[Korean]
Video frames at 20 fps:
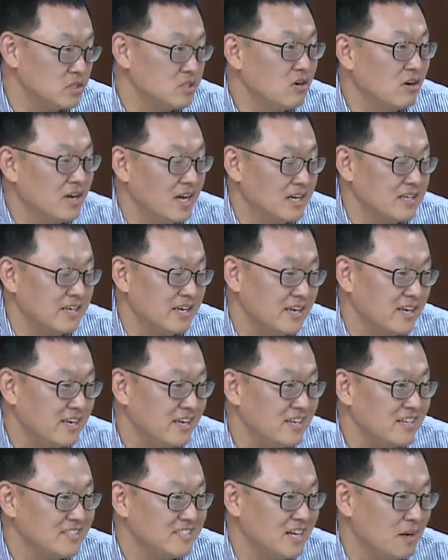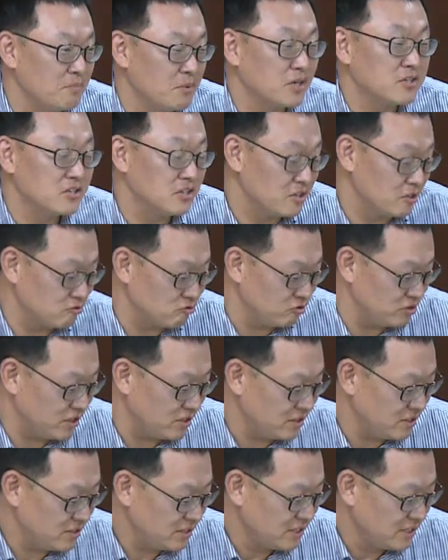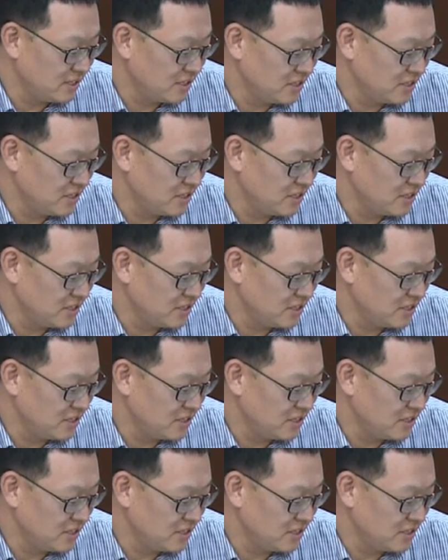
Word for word: 고즈넉하게 네. 잘 펼쳐져 있고요.